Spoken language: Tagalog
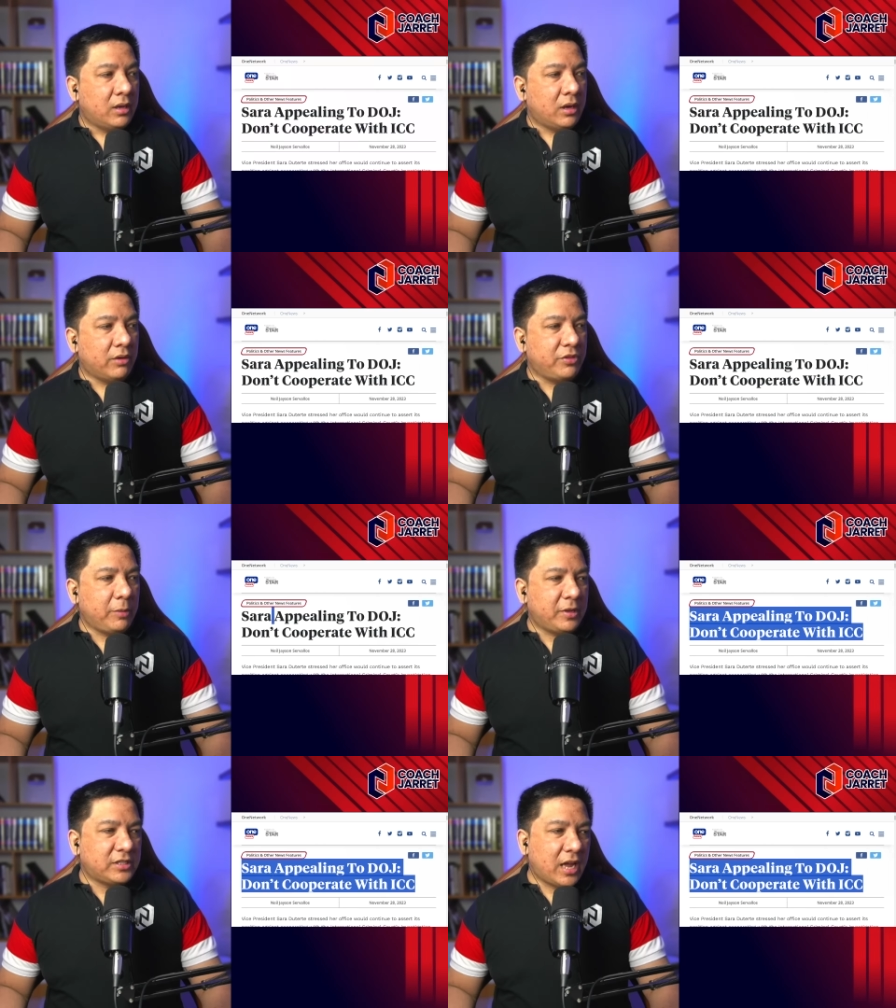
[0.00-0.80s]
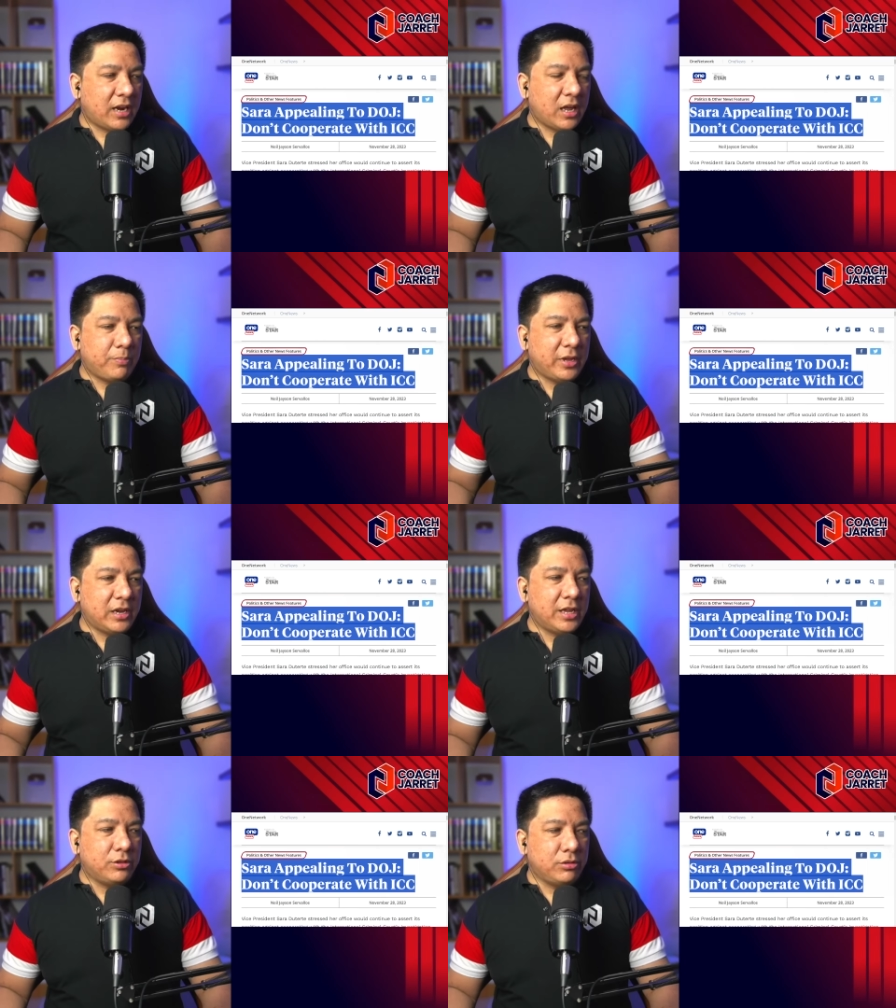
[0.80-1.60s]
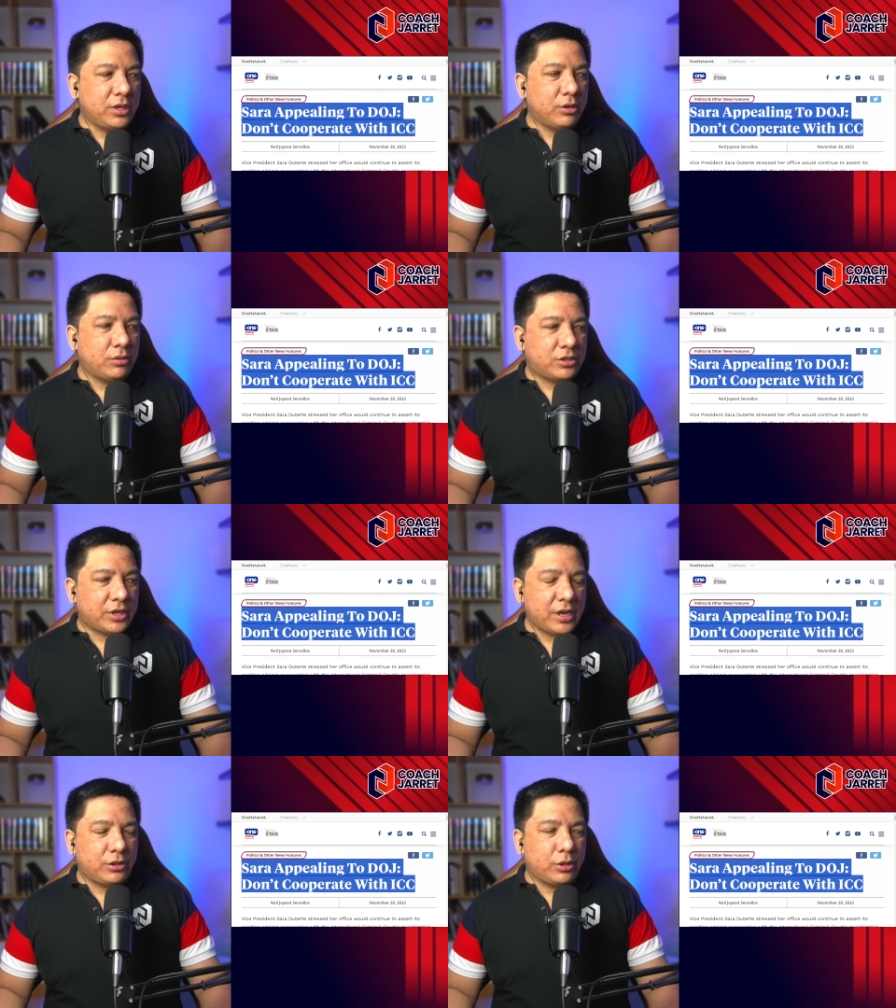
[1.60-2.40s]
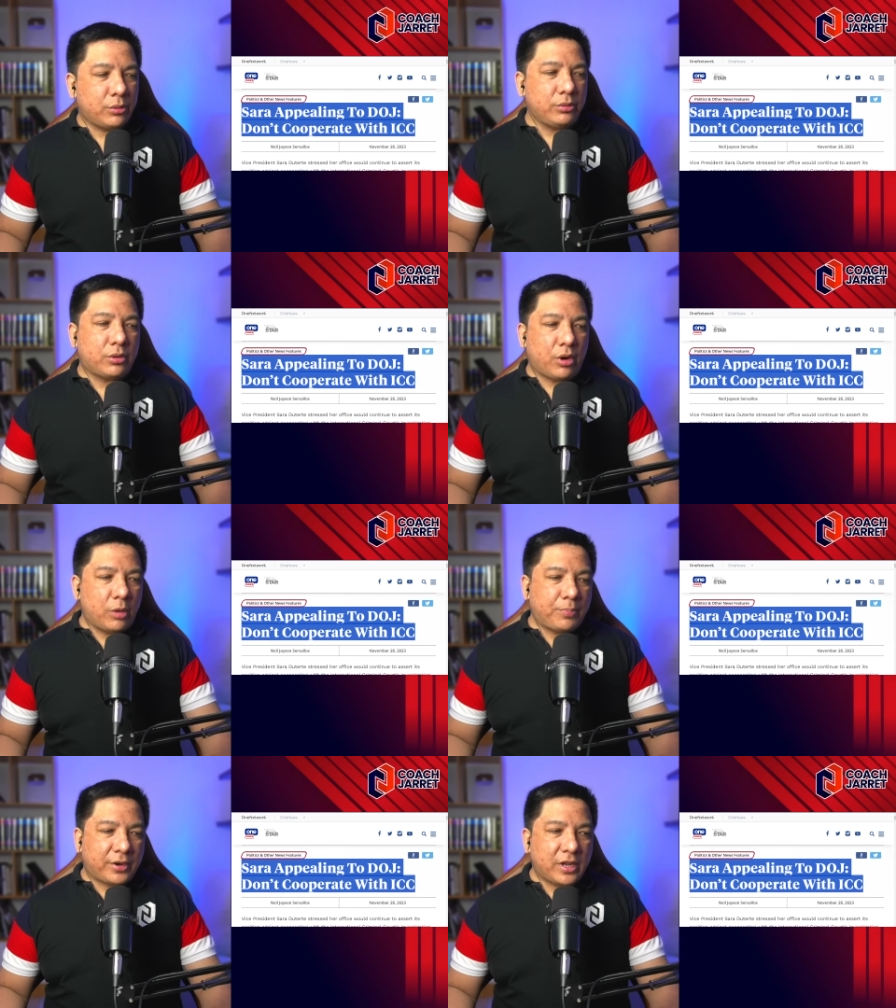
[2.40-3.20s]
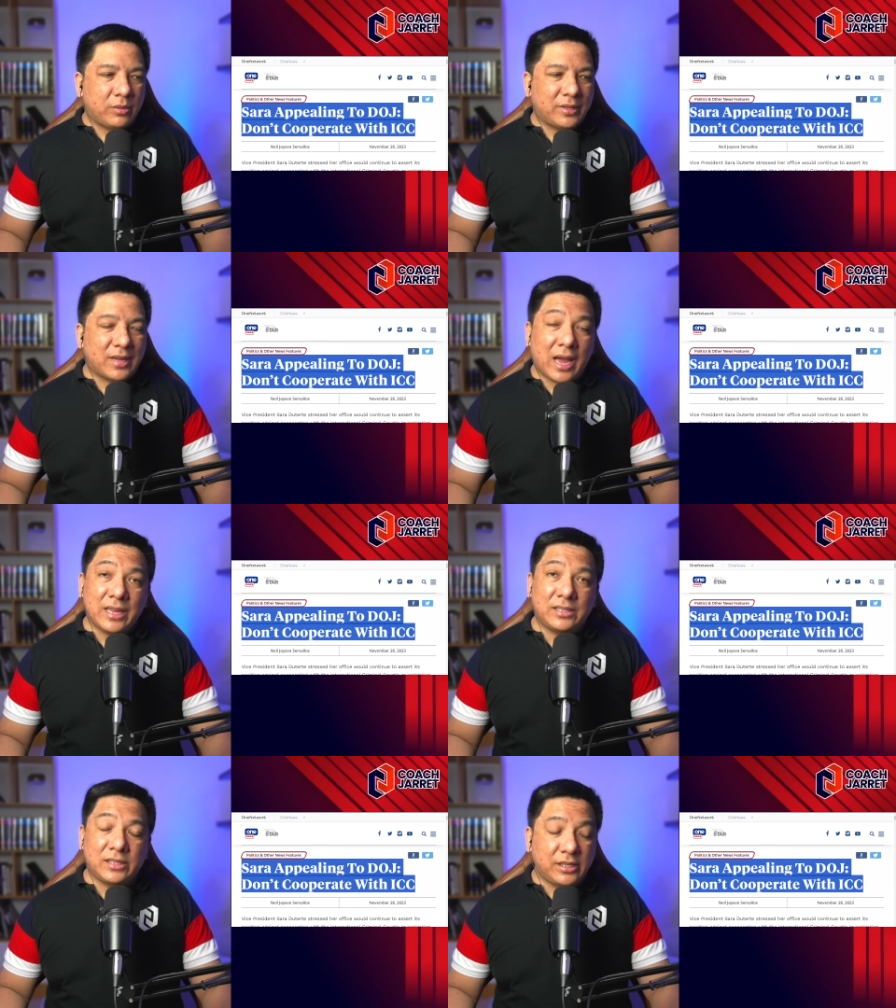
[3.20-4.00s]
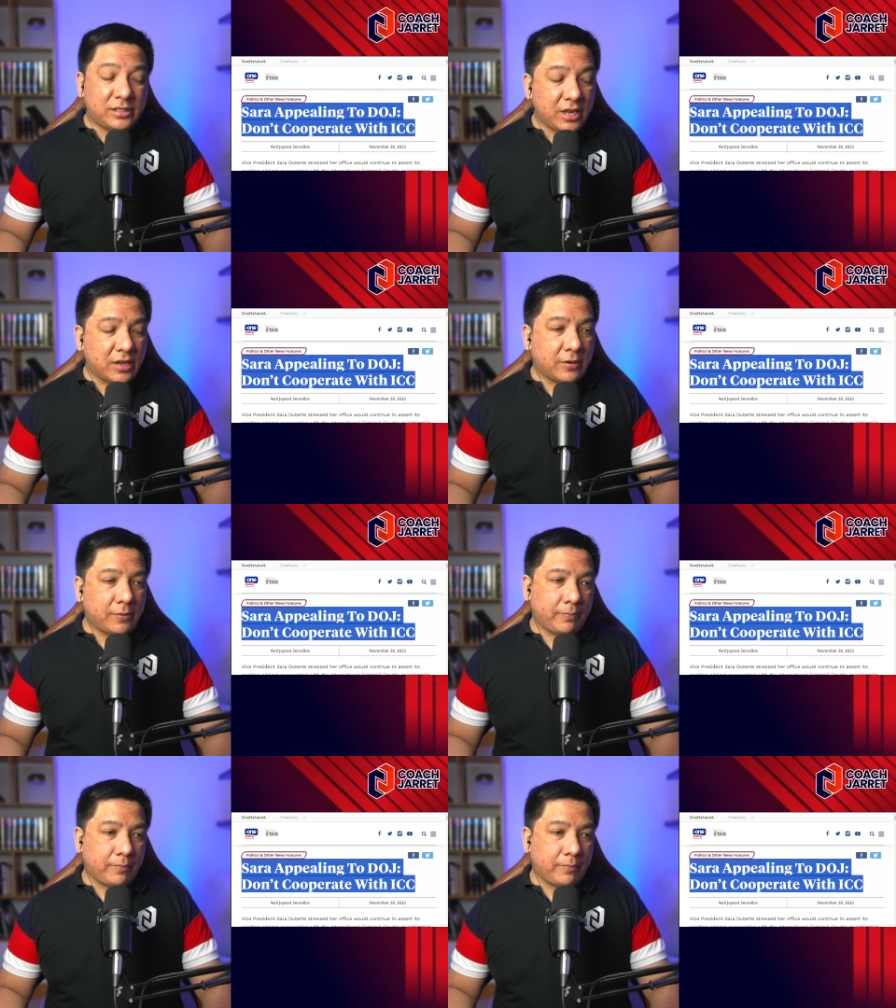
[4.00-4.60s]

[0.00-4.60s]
ah, VP Sara appealing to DOJ don't cooperate with ICC.